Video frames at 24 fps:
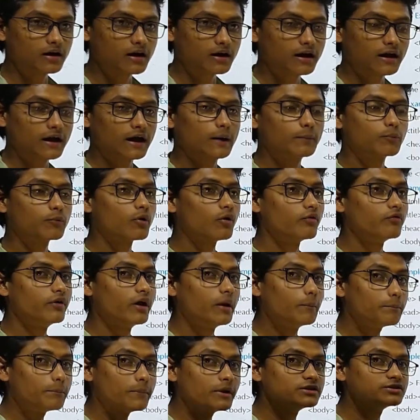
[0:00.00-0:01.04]
करना है आपको
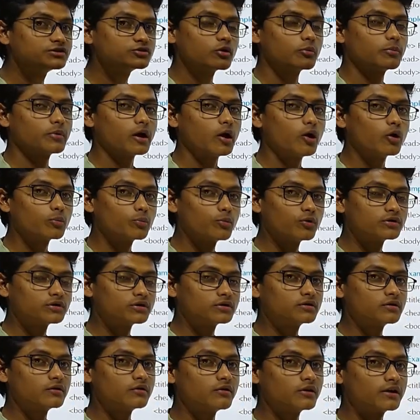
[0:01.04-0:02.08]
वेब पेज के ऊपर आउटपुट
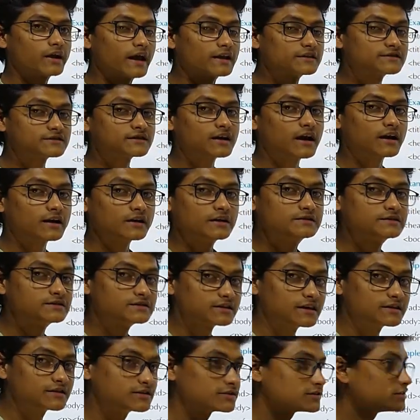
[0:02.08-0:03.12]
टेक्स्ट का
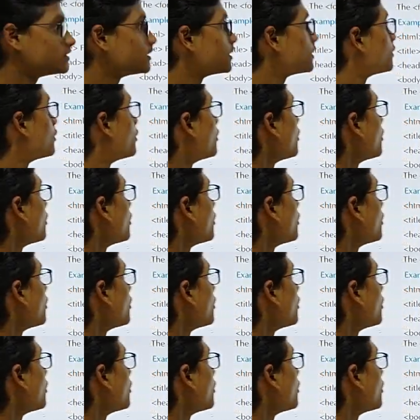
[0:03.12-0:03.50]
किस तरह से चाहिए